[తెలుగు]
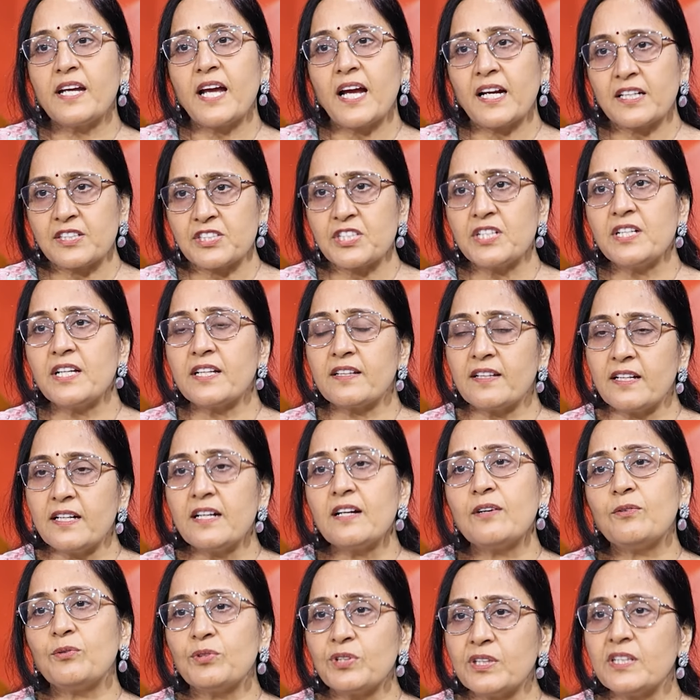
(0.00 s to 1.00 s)
రియాక్షన్
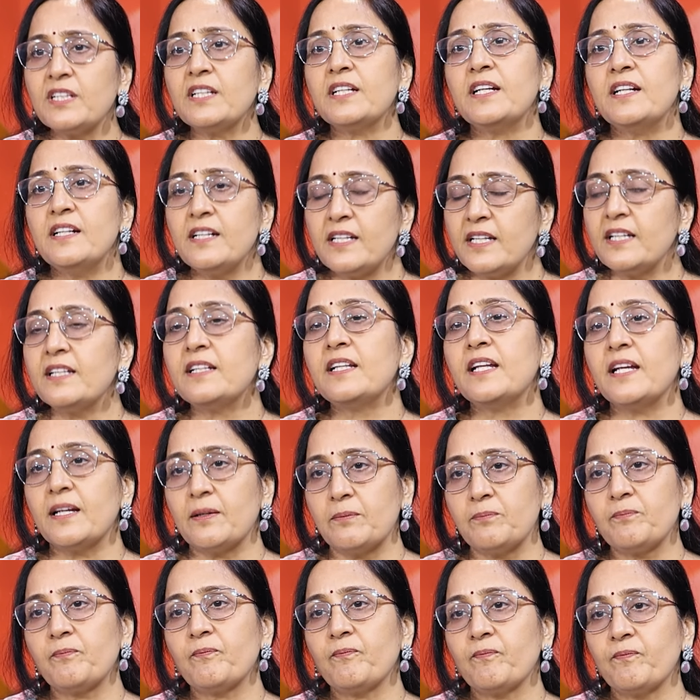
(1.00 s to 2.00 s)
ఏదన్నా ఉంది అంటే ఇదే
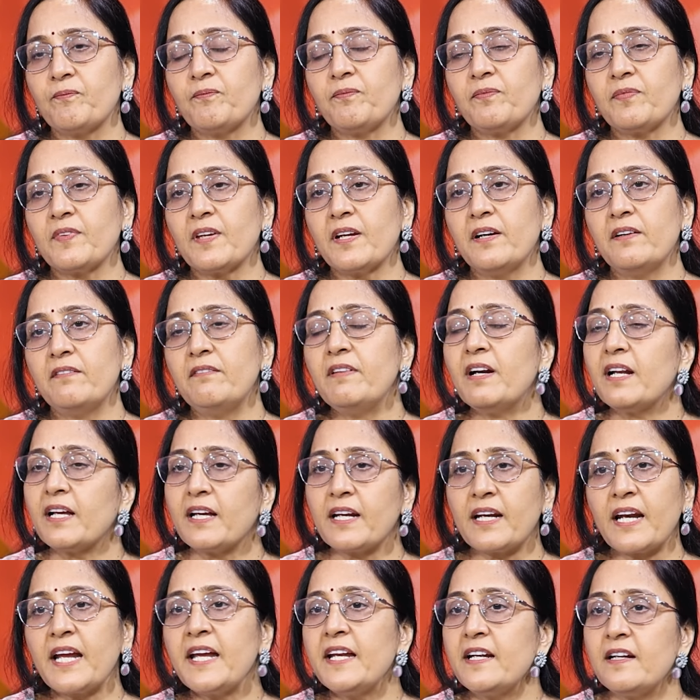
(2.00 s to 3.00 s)

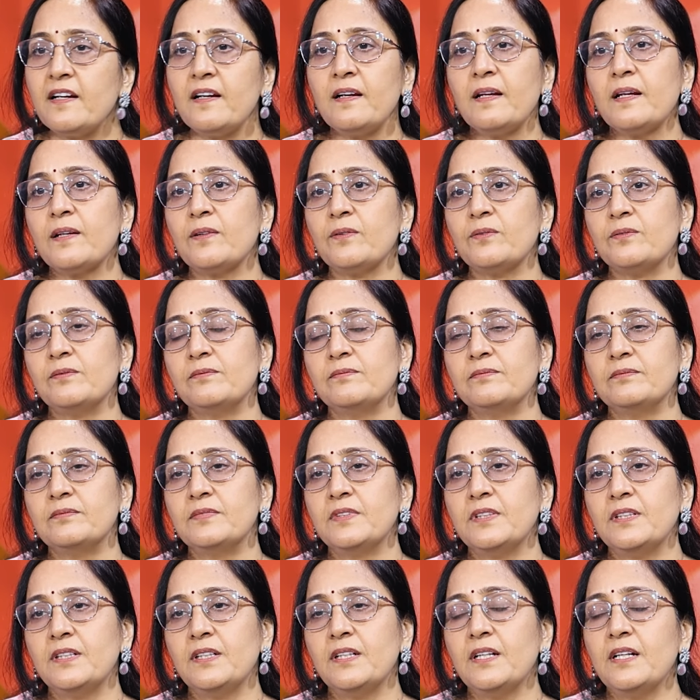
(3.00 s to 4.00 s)
వీళ్ళకి రైట్ లేదు
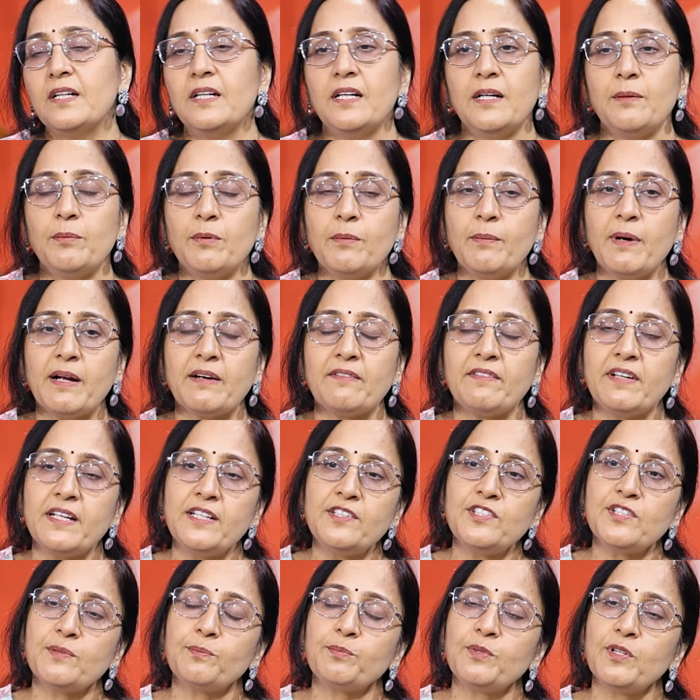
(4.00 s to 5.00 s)
ఇప్పుడు మనం
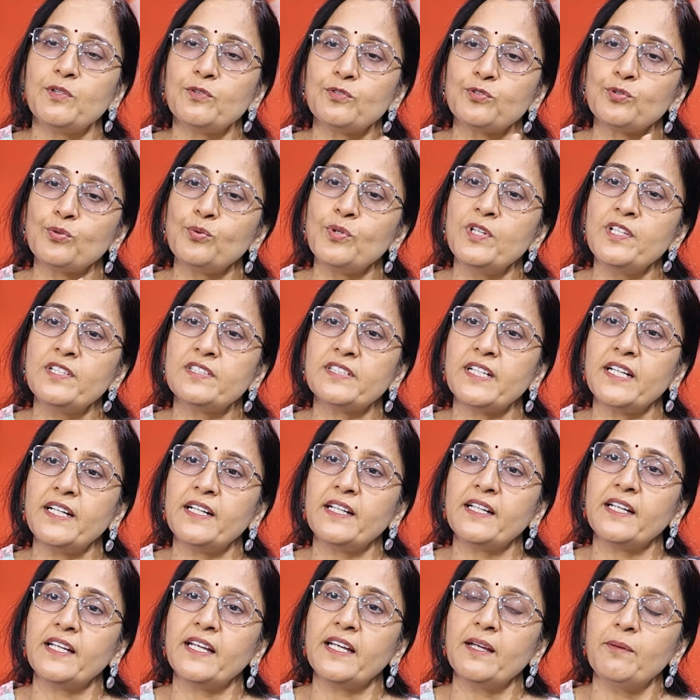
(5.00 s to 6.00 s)
ఏం చెప్తాం
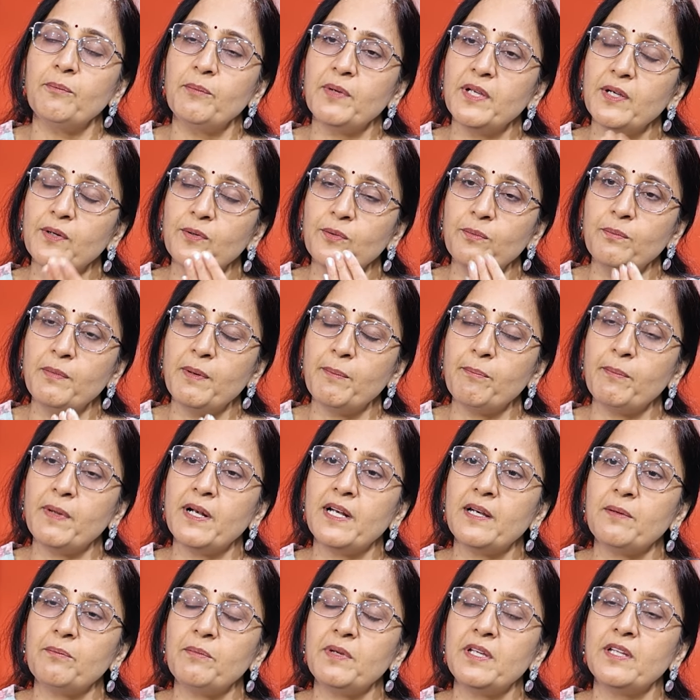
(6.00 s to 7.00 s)
సూయిసైడ్కే మీకు
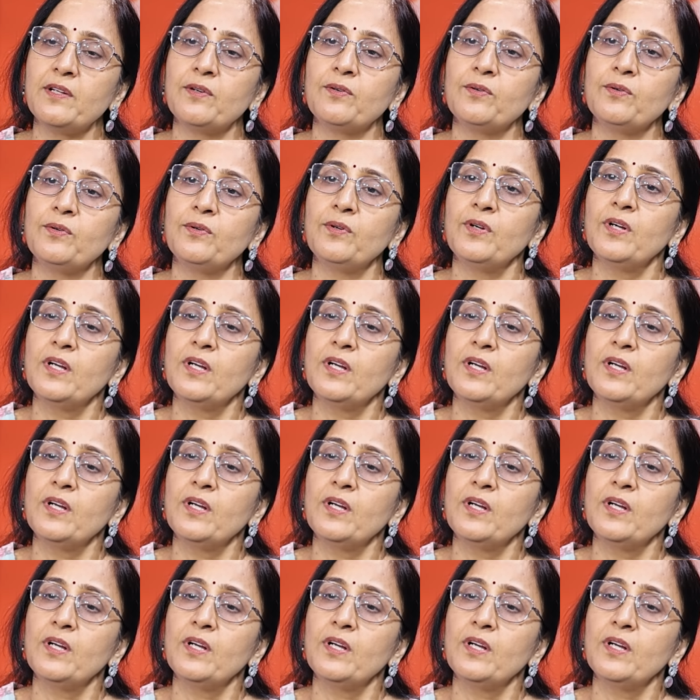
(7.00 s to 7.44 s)
మిమ్మల్ని మీరు